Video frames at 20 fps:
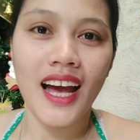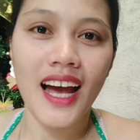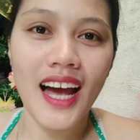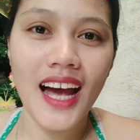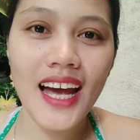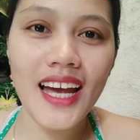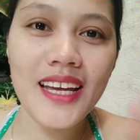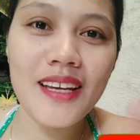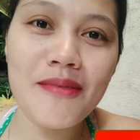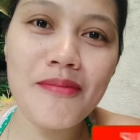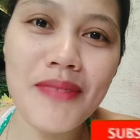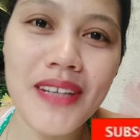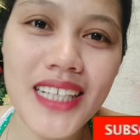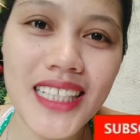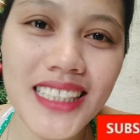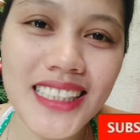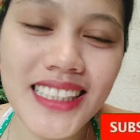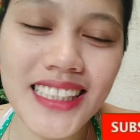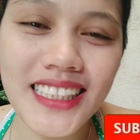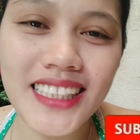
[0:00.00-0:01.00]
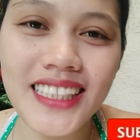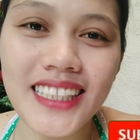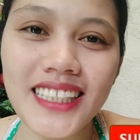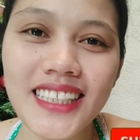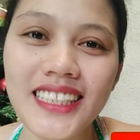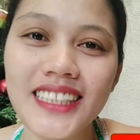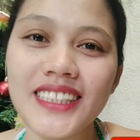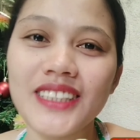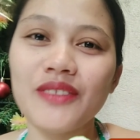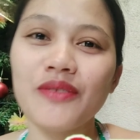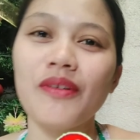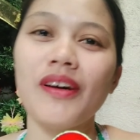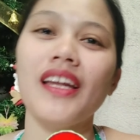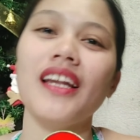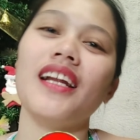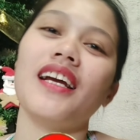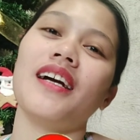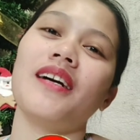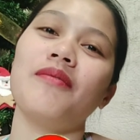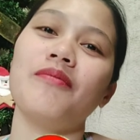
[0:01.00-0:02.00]
Hi mga sis!
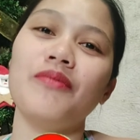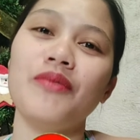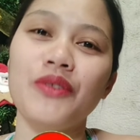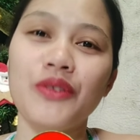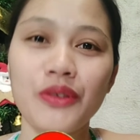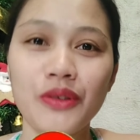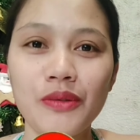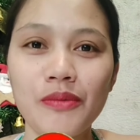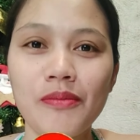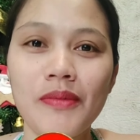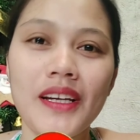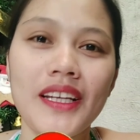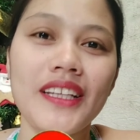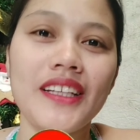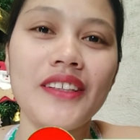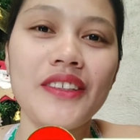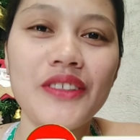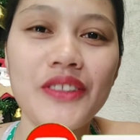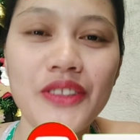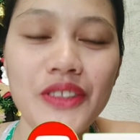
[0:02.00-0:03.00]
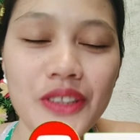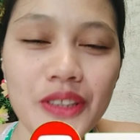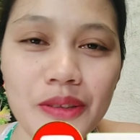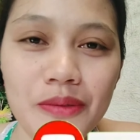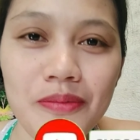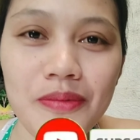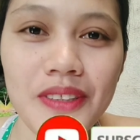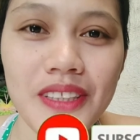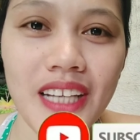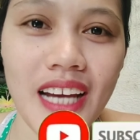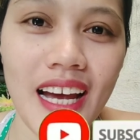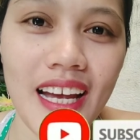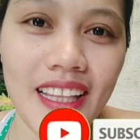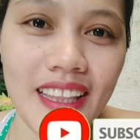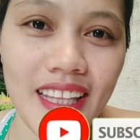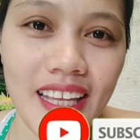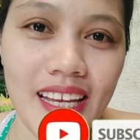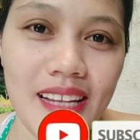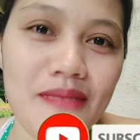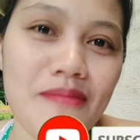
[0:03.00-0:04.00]
Welcome to my YouTube
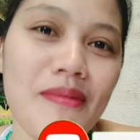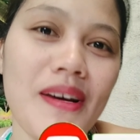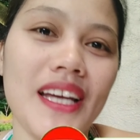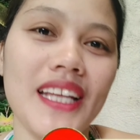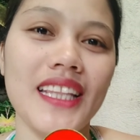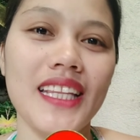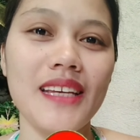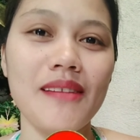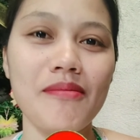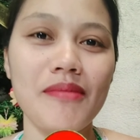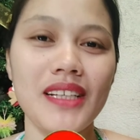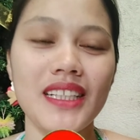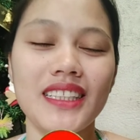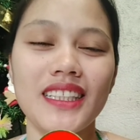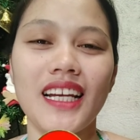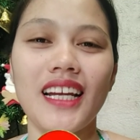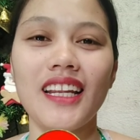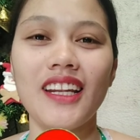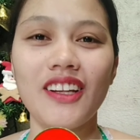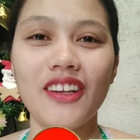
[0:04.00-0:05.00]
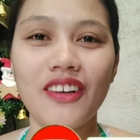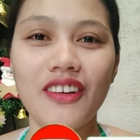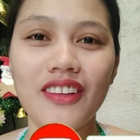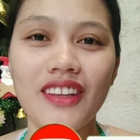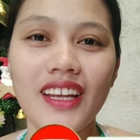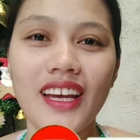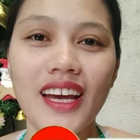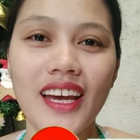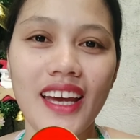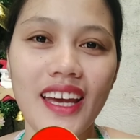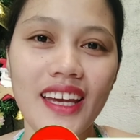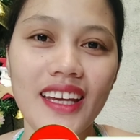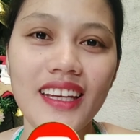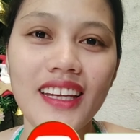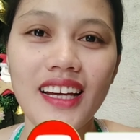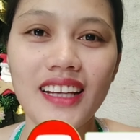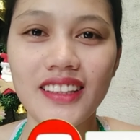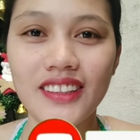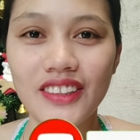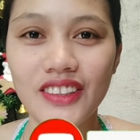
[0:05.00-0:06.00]
channel. My name is Alona
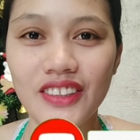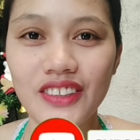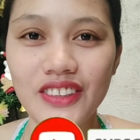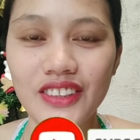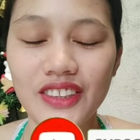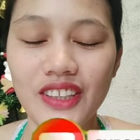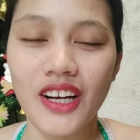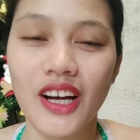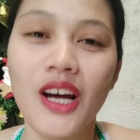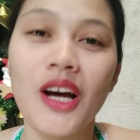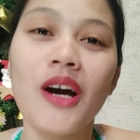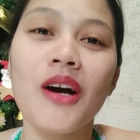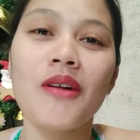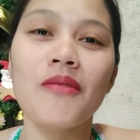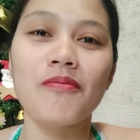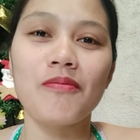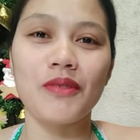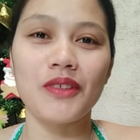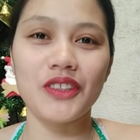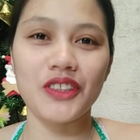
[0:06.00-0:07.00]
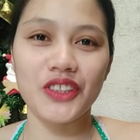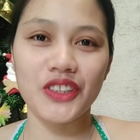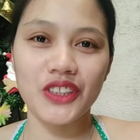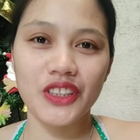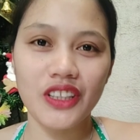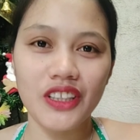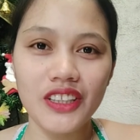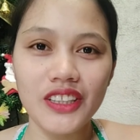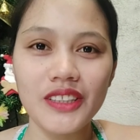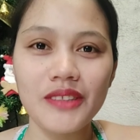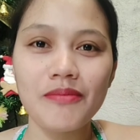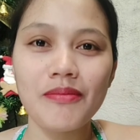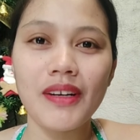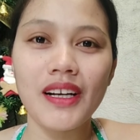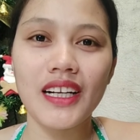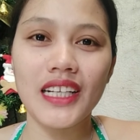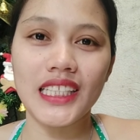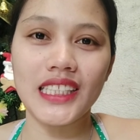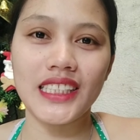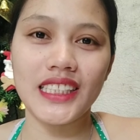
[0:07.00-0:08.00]
A. Antonio. For short
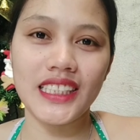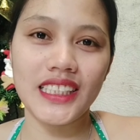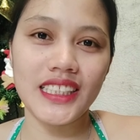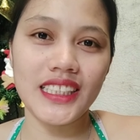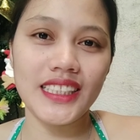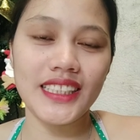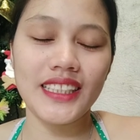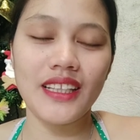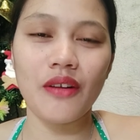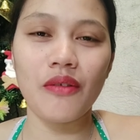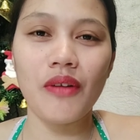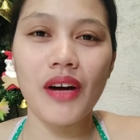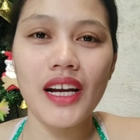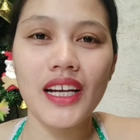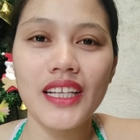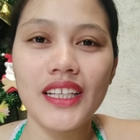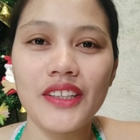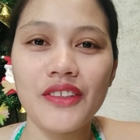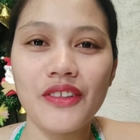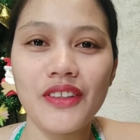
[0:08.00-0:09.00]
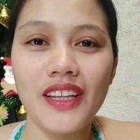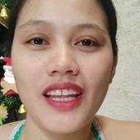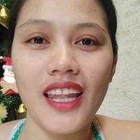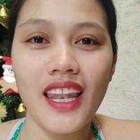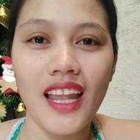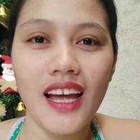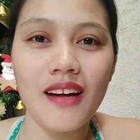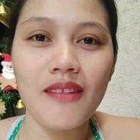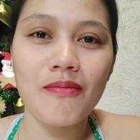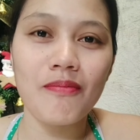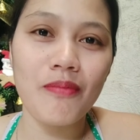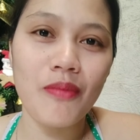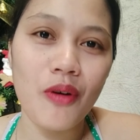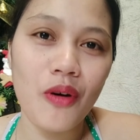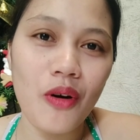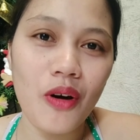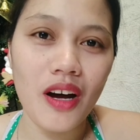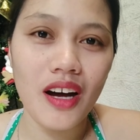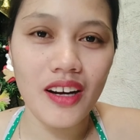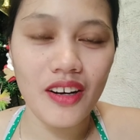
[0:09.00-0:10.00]
mga sis, tawagin nyo na lang
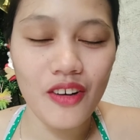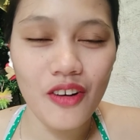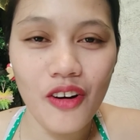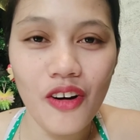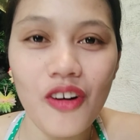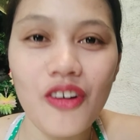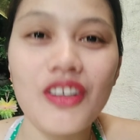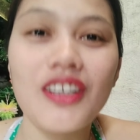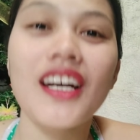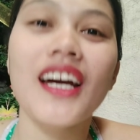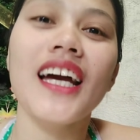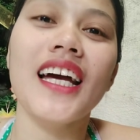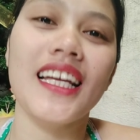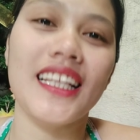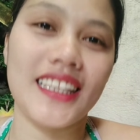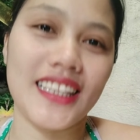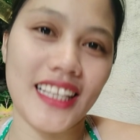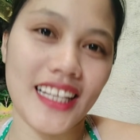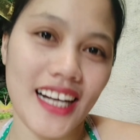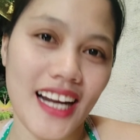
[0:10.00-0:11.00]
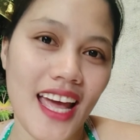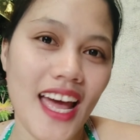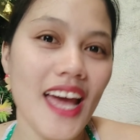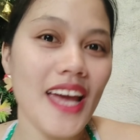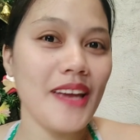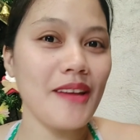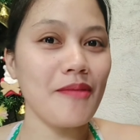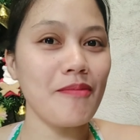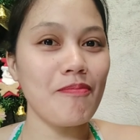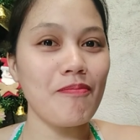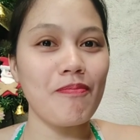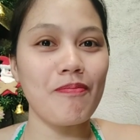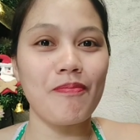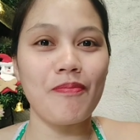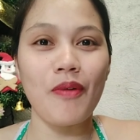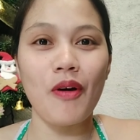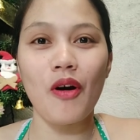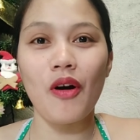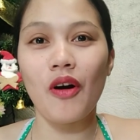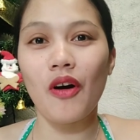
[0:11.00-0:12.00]
po akong
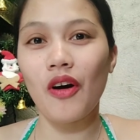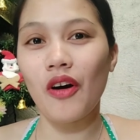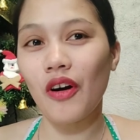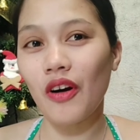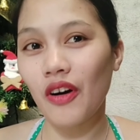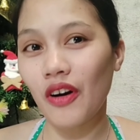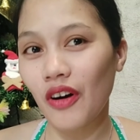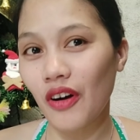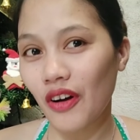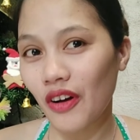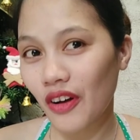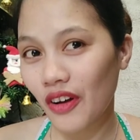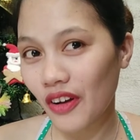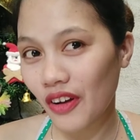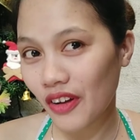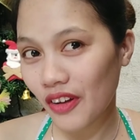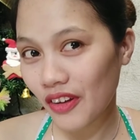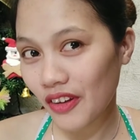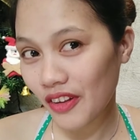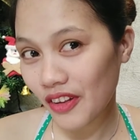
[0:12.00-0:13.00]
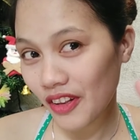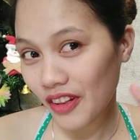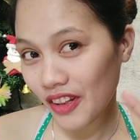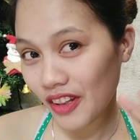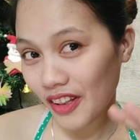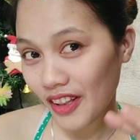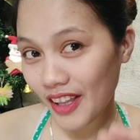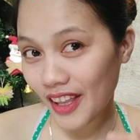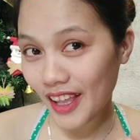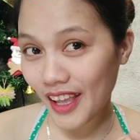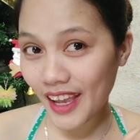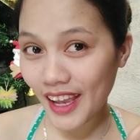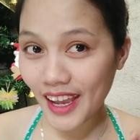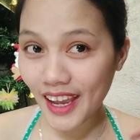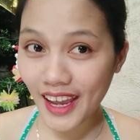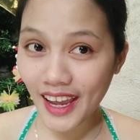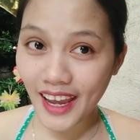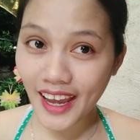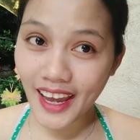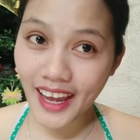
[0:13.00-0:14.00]
Tripol
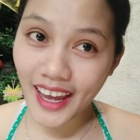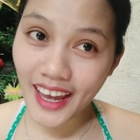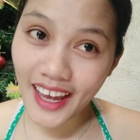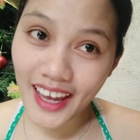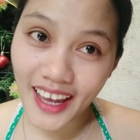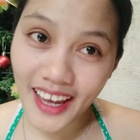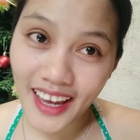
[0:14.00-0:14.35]
A.